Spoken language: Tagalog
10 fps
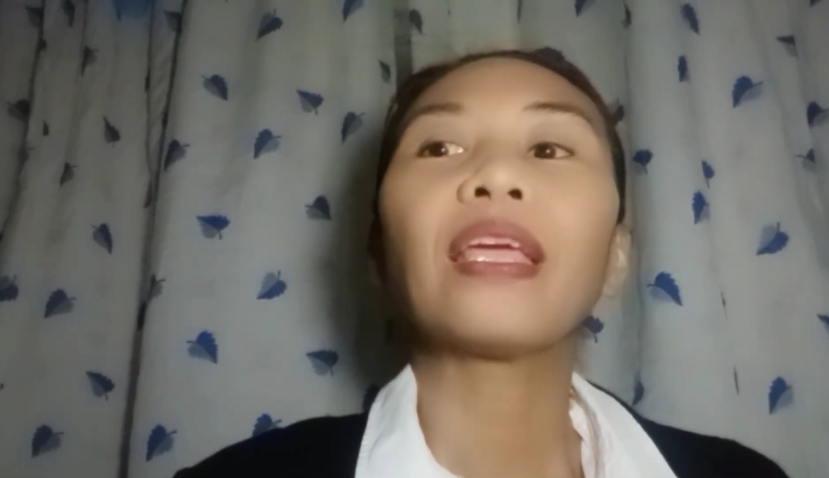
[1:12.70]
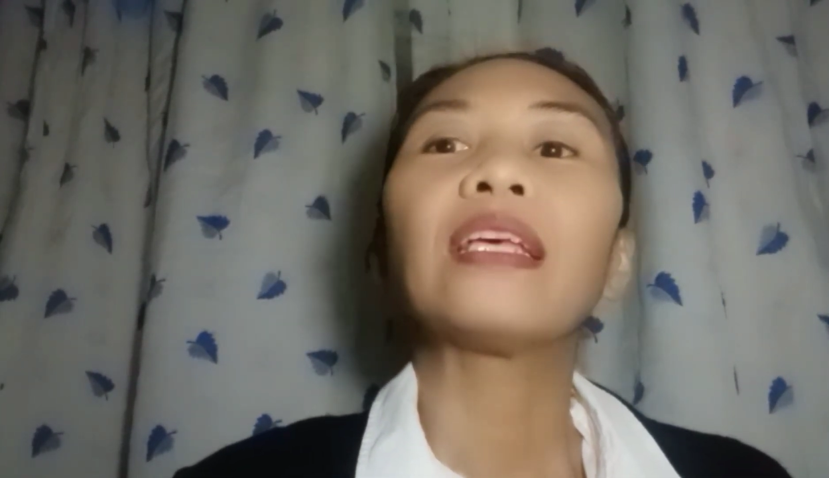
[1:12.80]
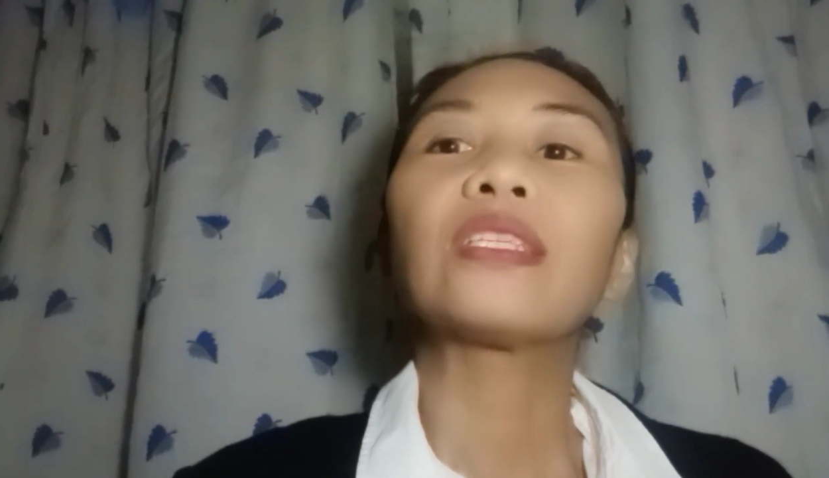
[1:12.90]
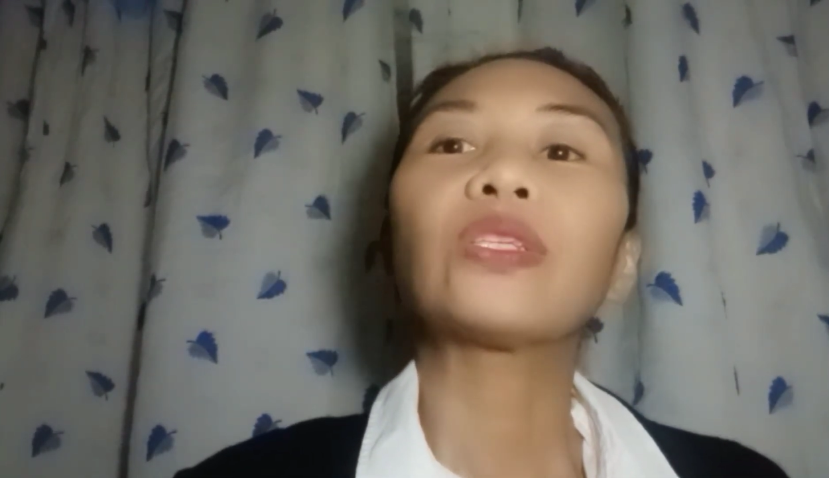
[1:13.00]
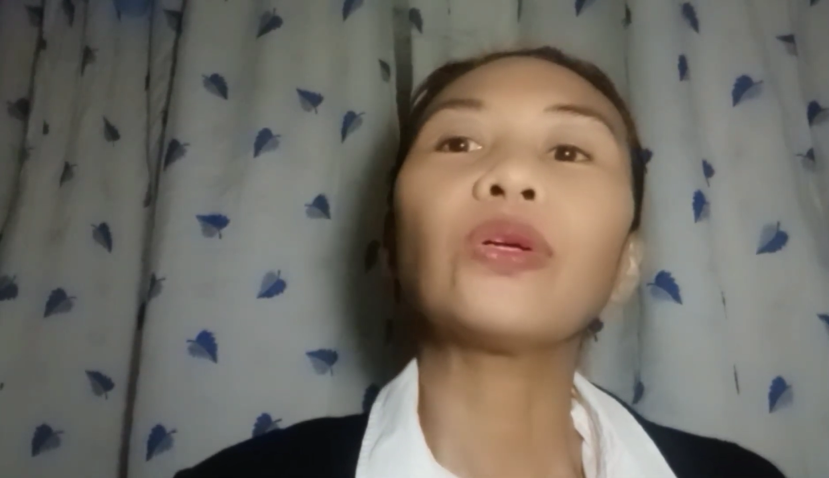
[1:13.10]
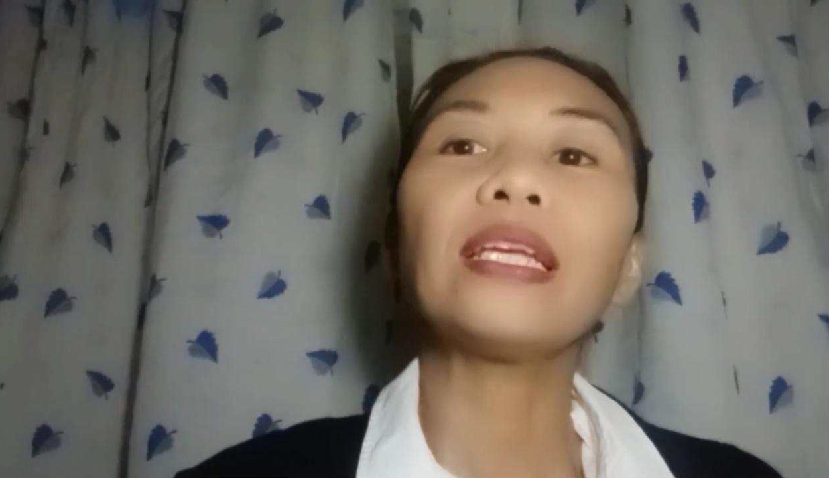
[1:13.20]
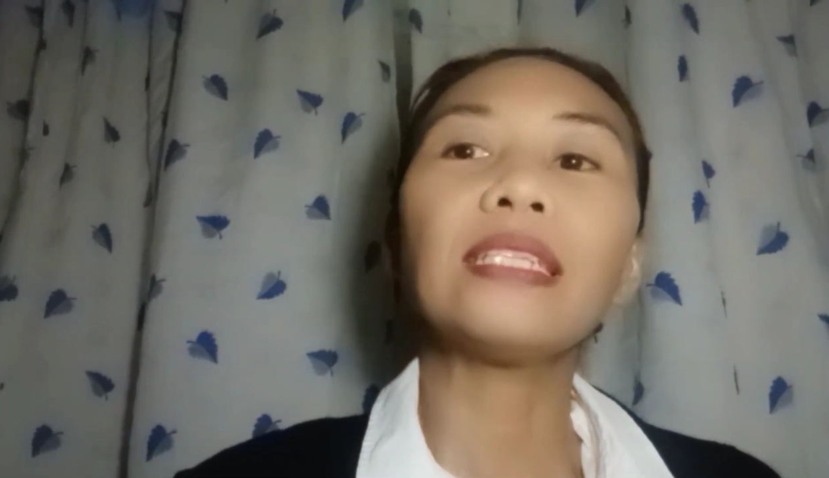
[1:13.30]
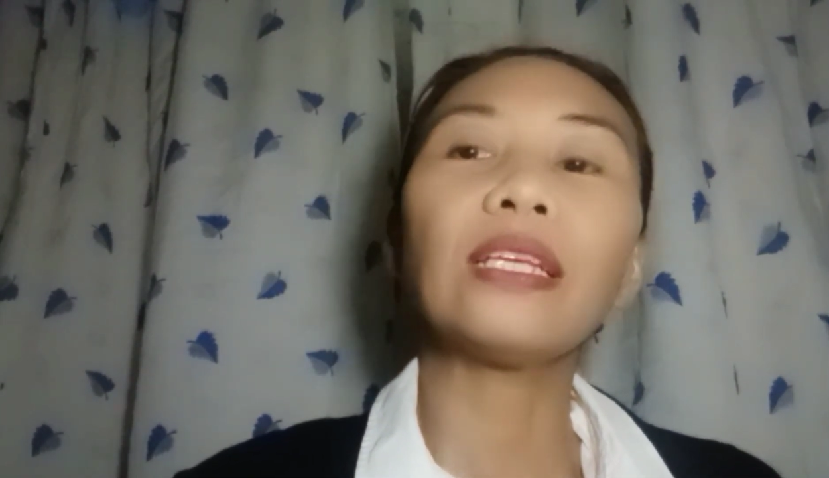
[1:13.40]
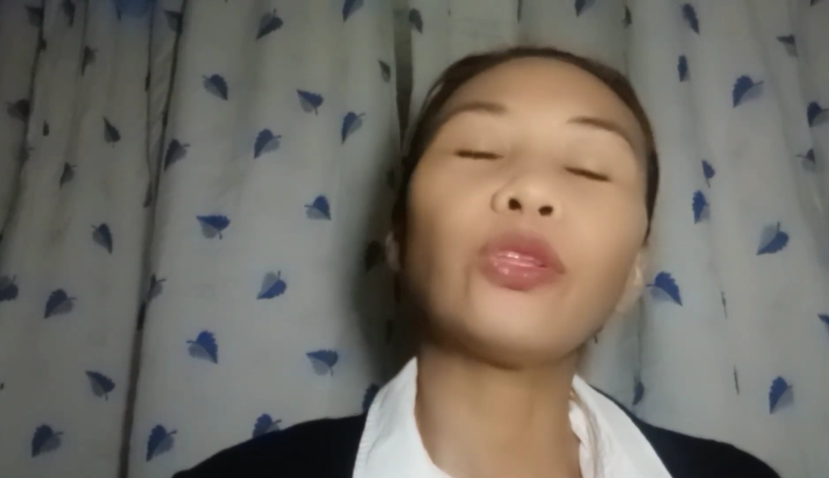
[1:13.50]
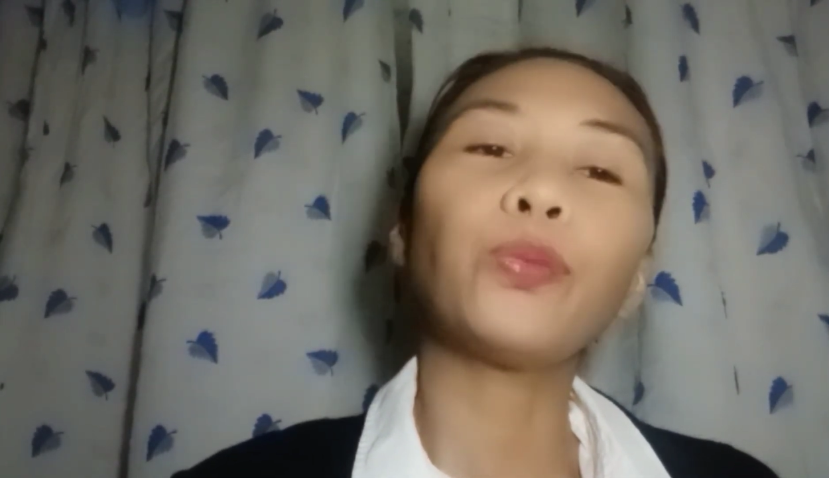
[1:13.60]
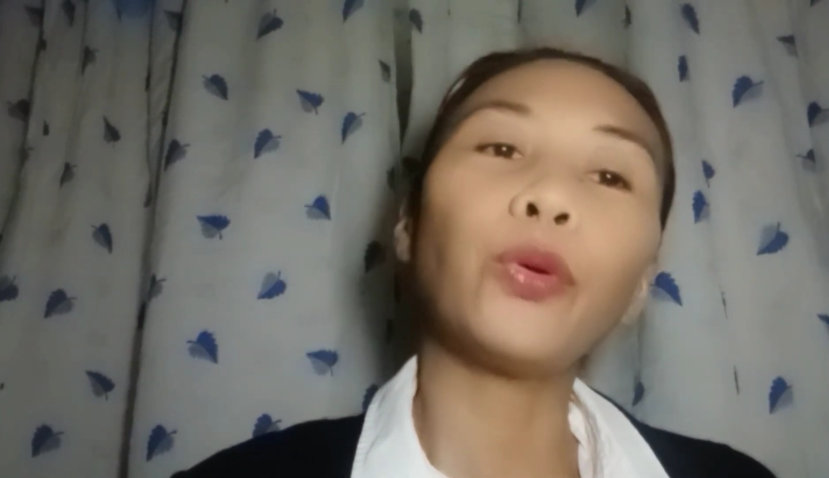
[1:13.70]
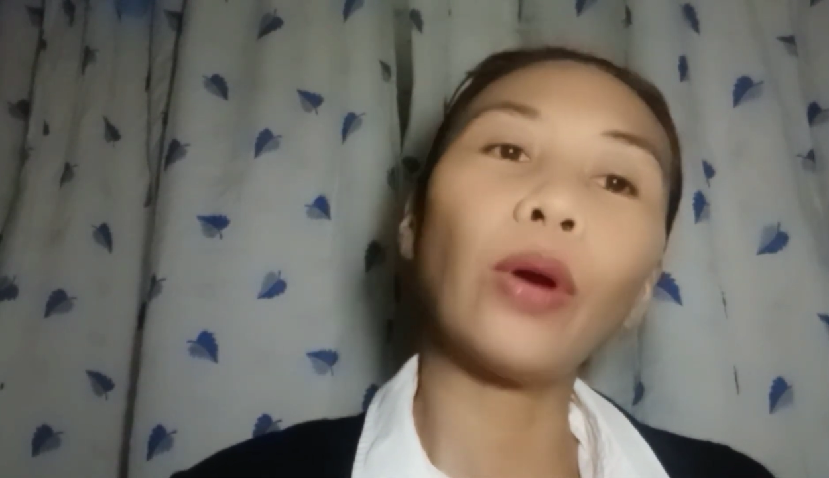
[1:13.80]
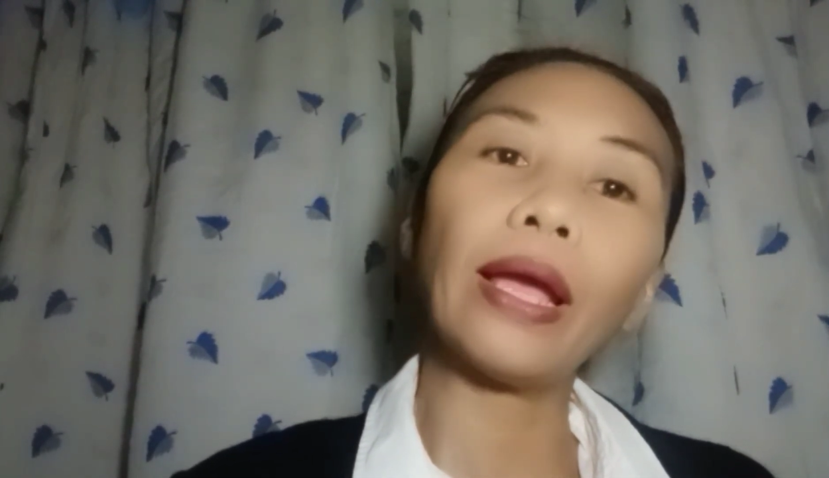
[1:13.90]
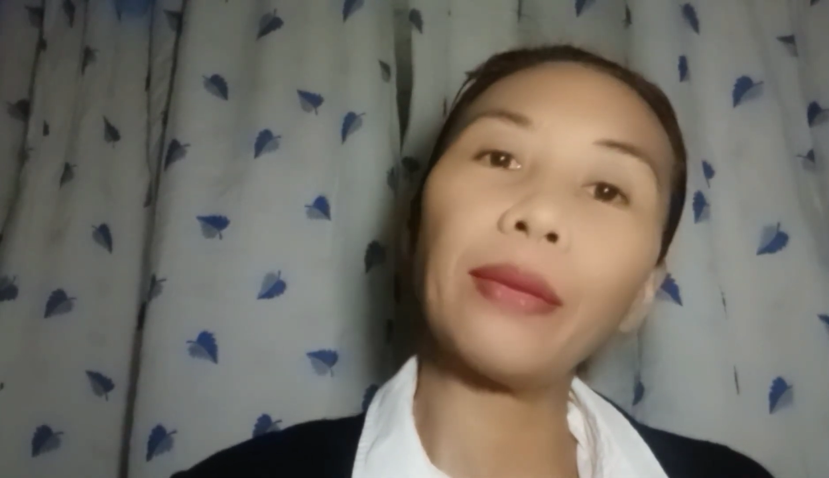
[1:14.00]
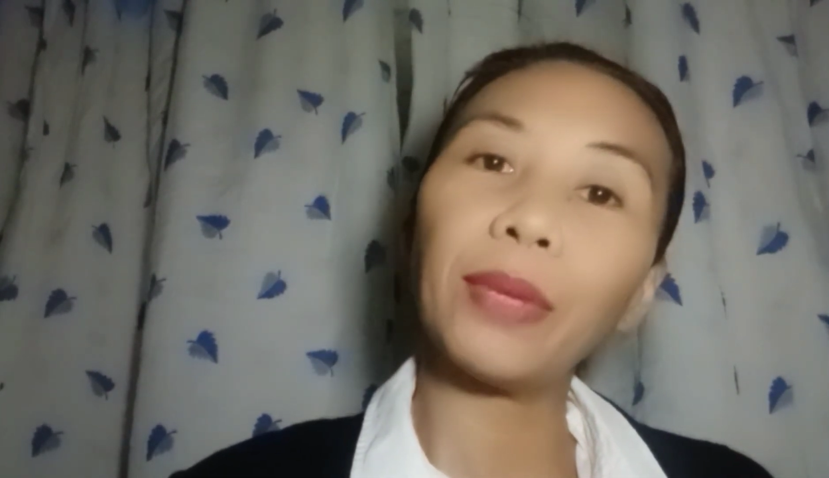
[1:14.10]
So guys, ito po ay